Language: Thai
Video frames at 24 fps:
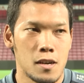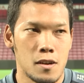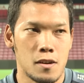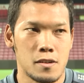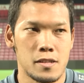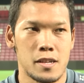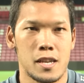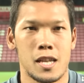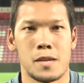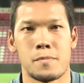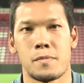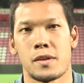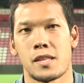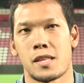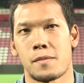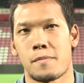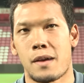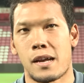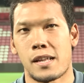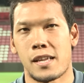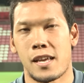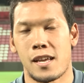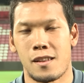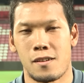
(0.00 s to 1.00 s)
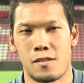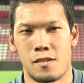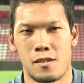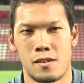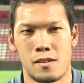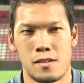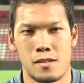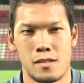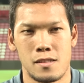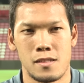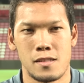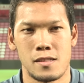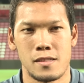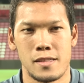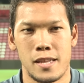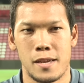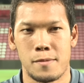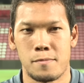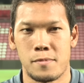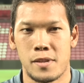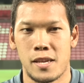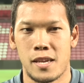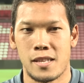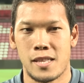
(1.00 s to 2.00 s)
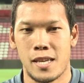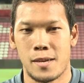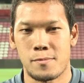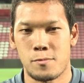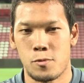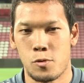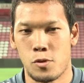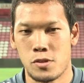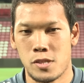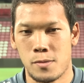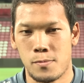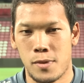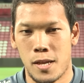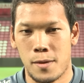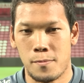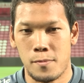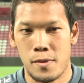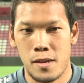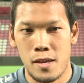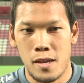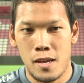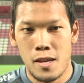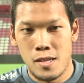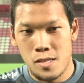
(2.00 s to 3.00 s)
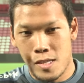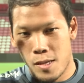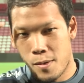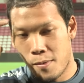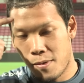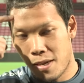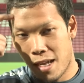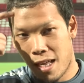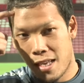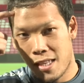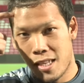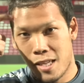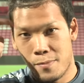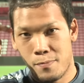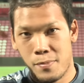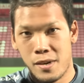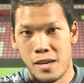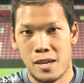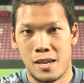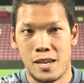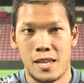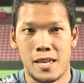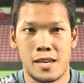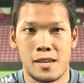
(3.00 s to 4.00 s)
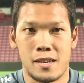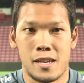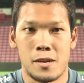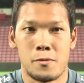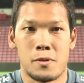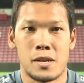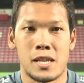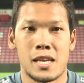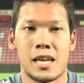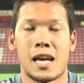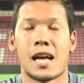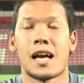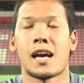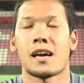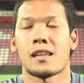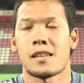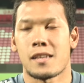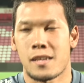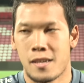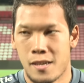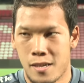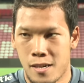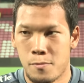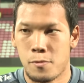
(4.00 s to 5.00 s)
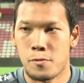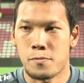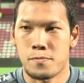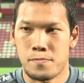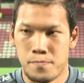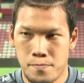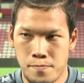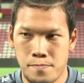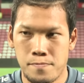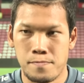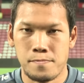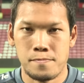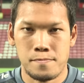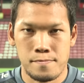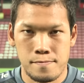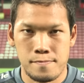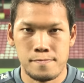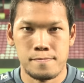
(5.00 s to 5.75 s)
ก็จะได้มีสมาธิแล้วก็เต็มที่เตรียมตัวสำหรับสำหรับการที่จะเปิดลีกในวันที่ 5 นี้ครับผม ครับผม